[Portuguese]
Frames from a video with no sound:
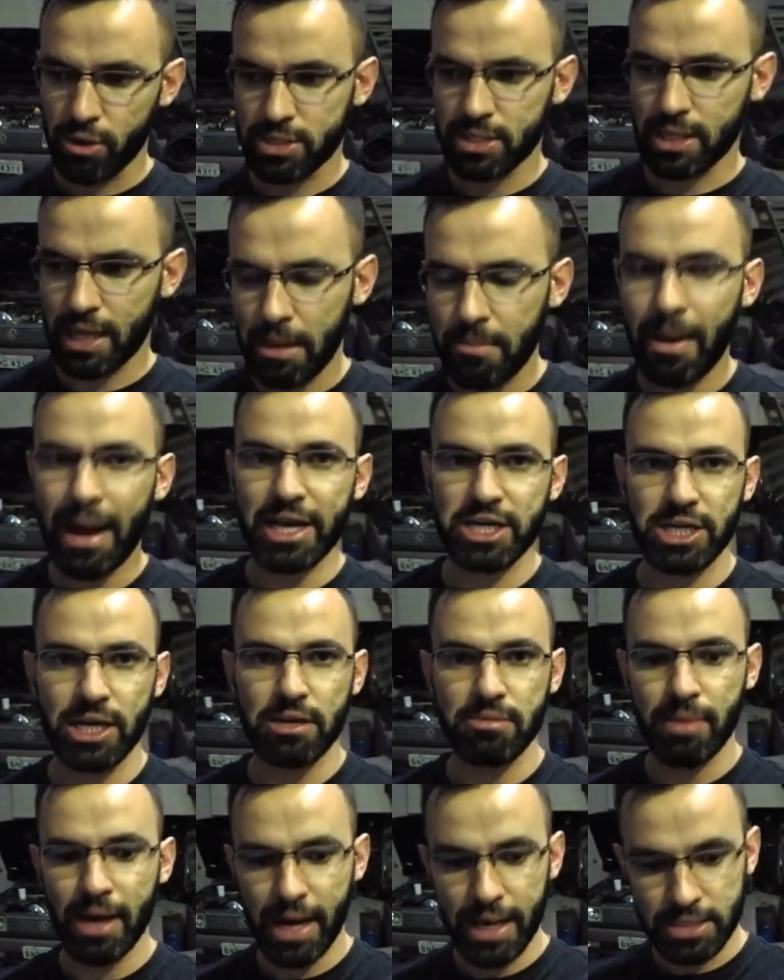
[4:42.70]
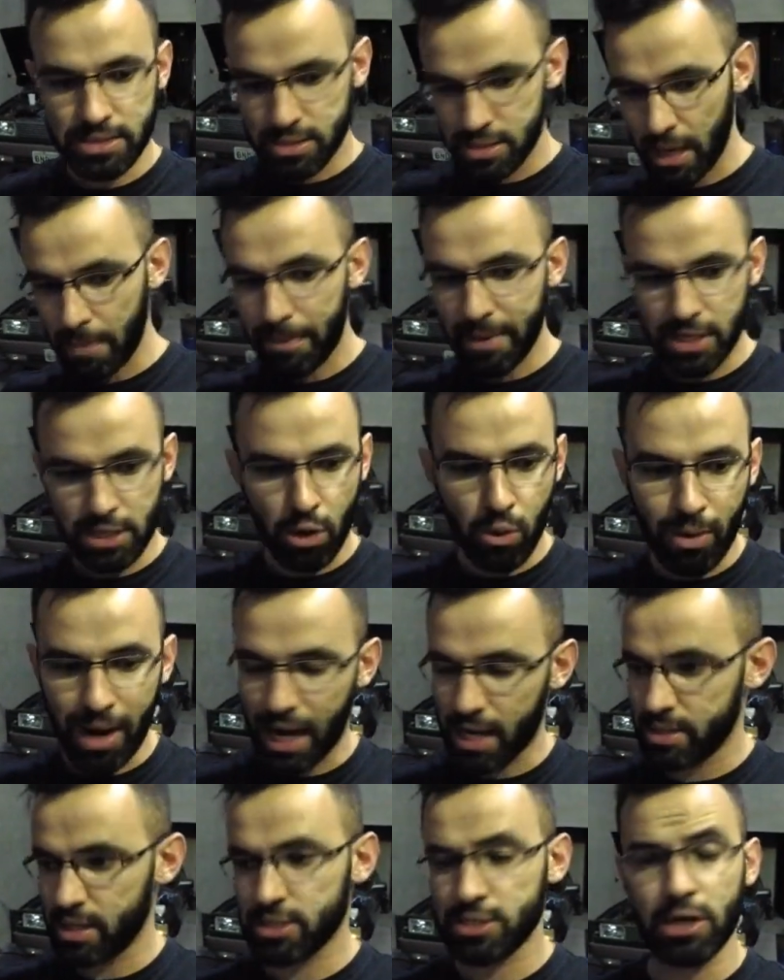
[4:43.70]
coisa, você quer baixar ele mais, dá pra ter o
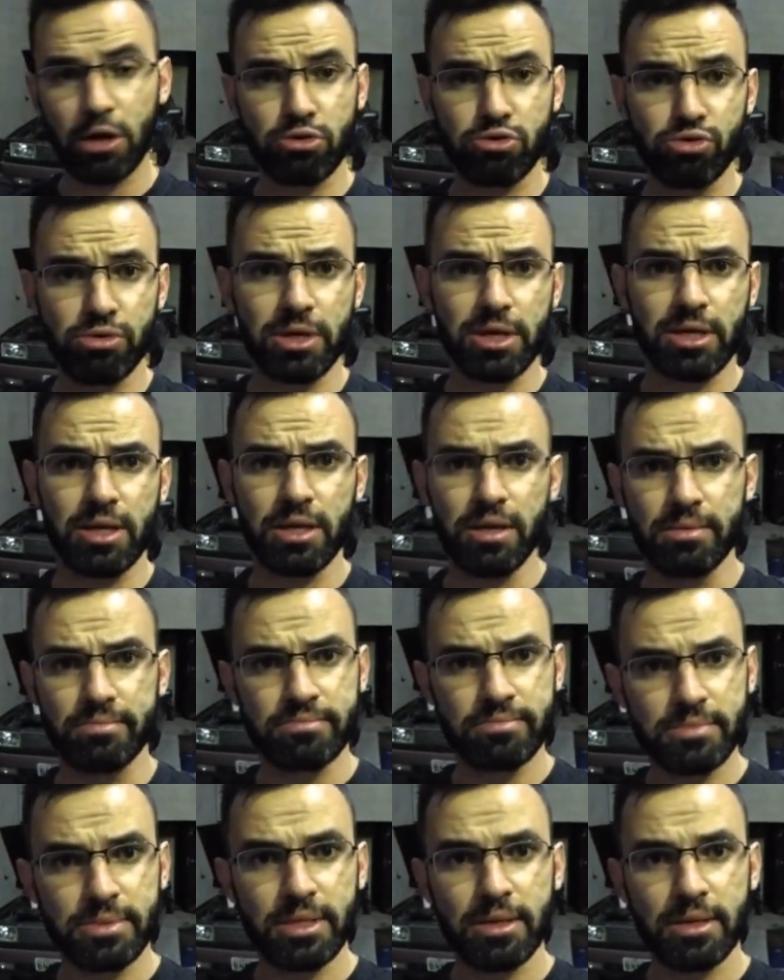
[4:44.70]
carro dessa altura aqui